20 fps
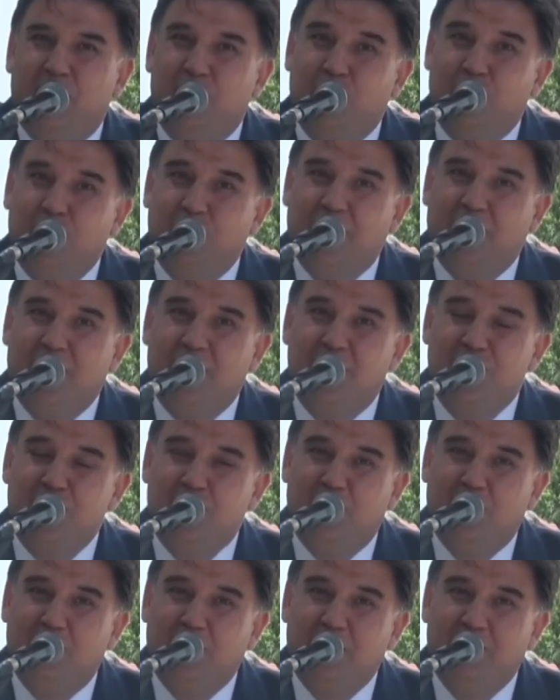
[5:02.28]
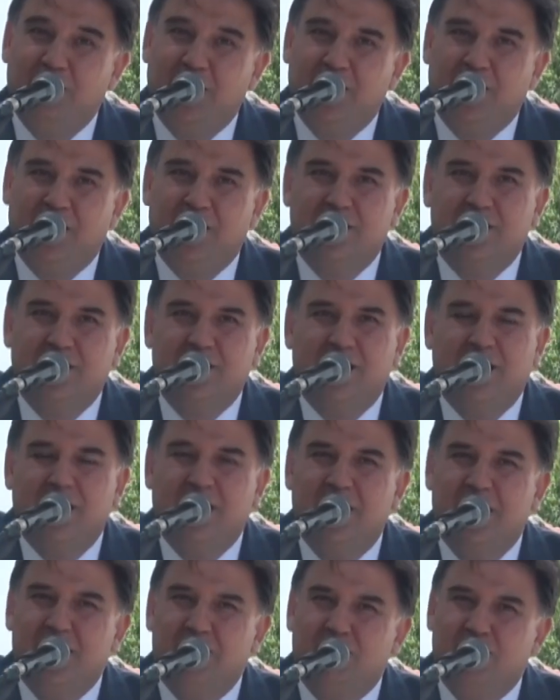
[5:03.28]
o günleri yaşayabilmeler
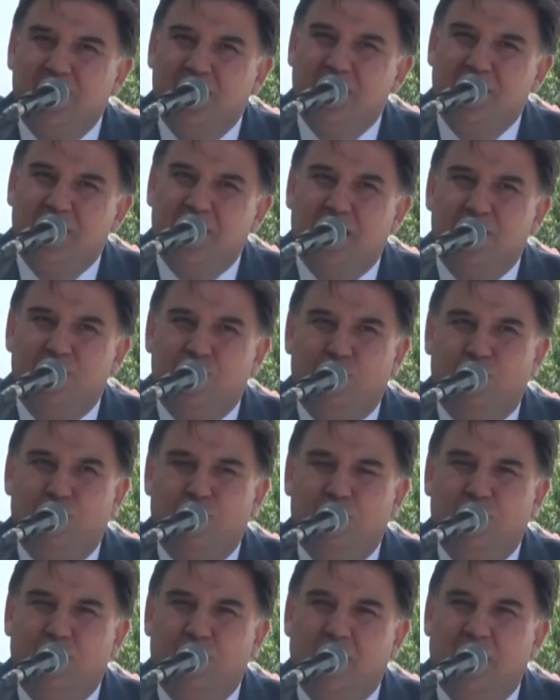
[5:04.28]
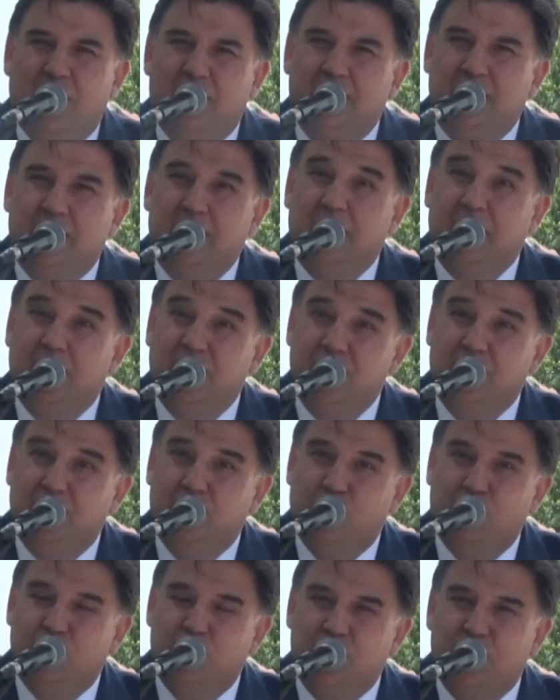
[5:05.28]
adına bizler sorumlu kaldık. Gece
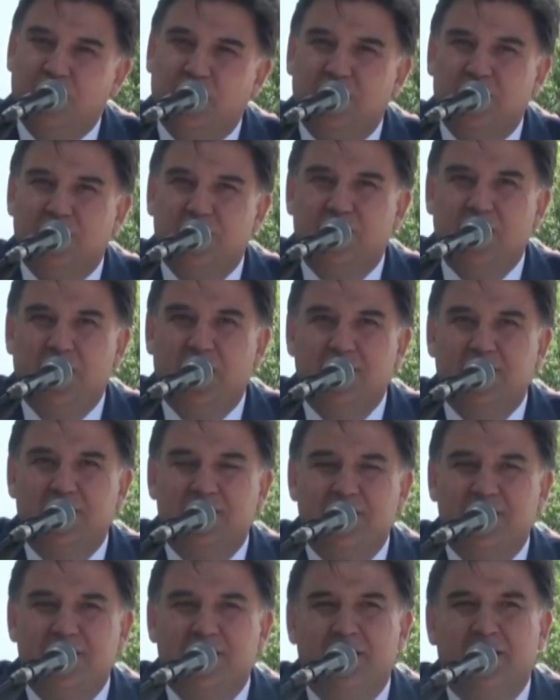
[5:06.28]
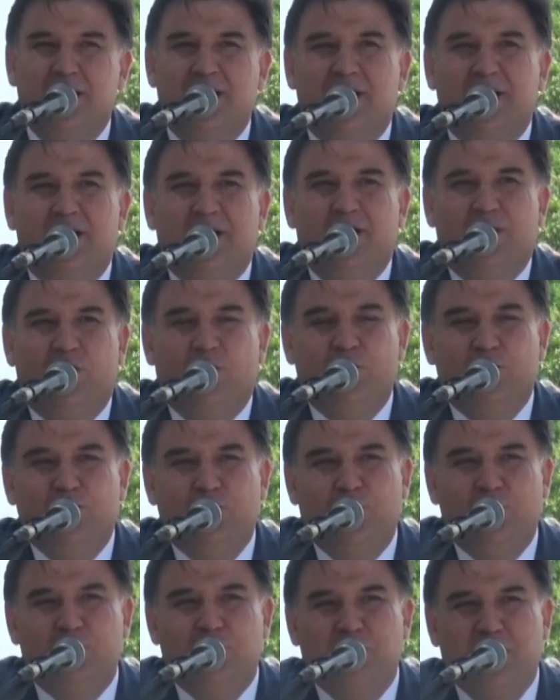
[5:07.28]
gündüz çalışacağız.
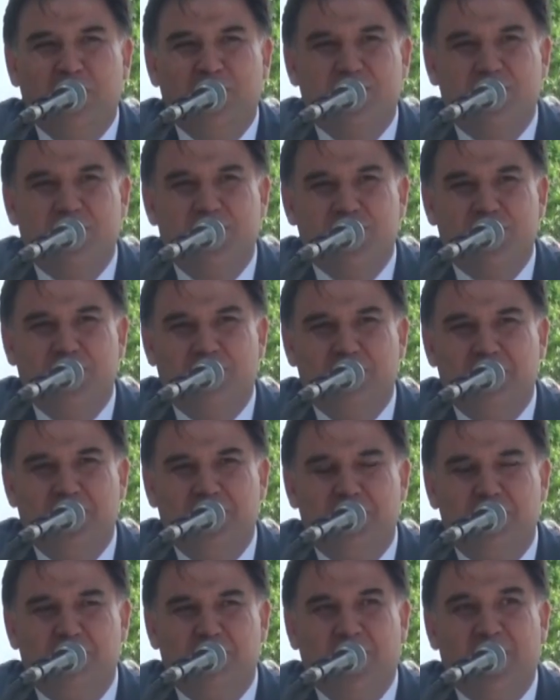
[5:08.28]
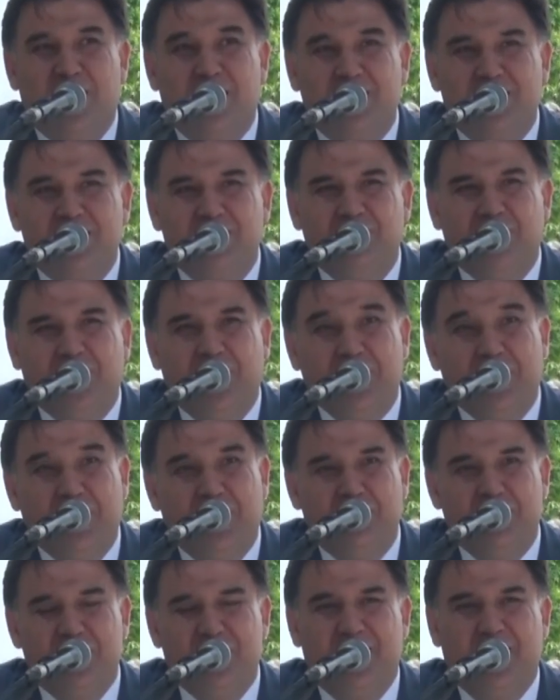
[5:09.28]
14 Mayıs akşamı baharın
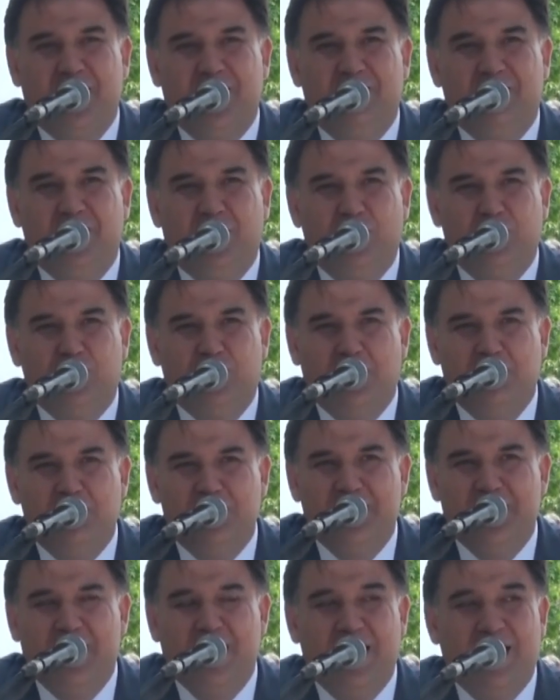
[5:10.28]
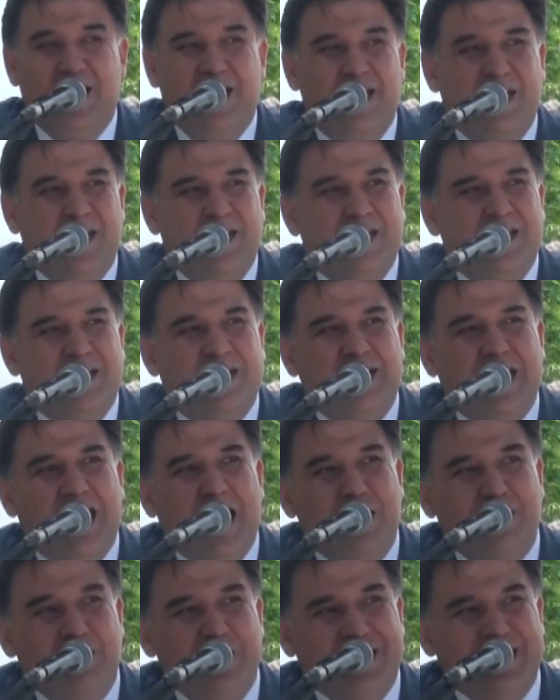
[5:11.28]
Fethiye'mize ve ülkemize
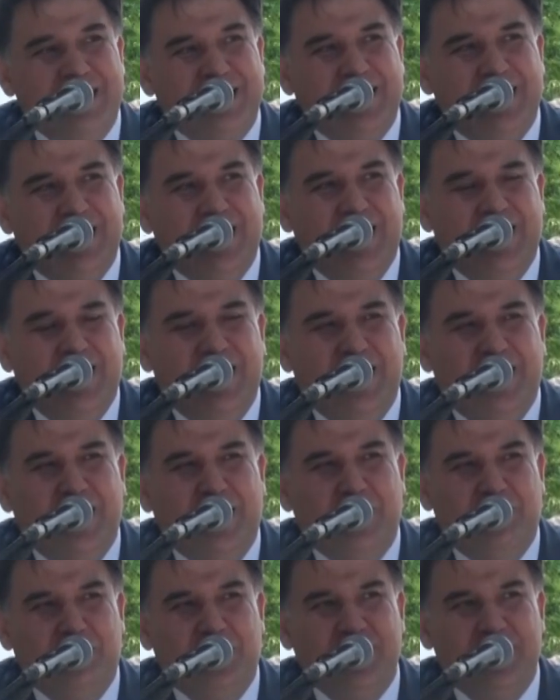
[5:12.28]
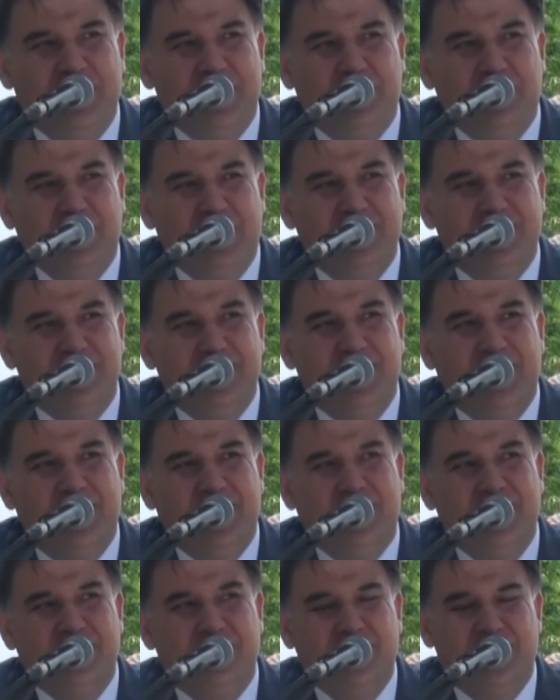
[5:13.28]
gelmesi dileğiyle hepinize ben
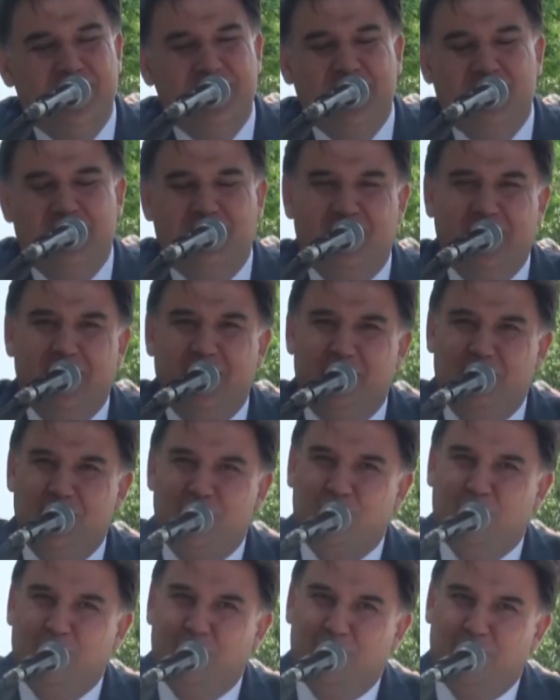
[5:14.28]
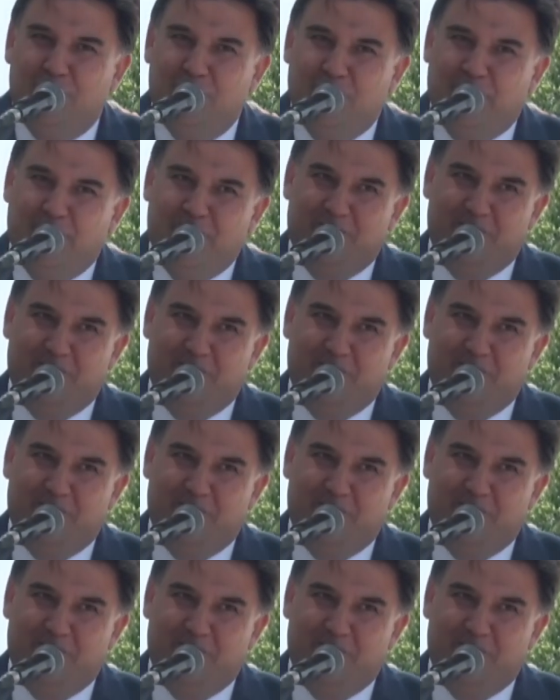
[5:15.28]
saygı ve sevgilerimi sunuyorum.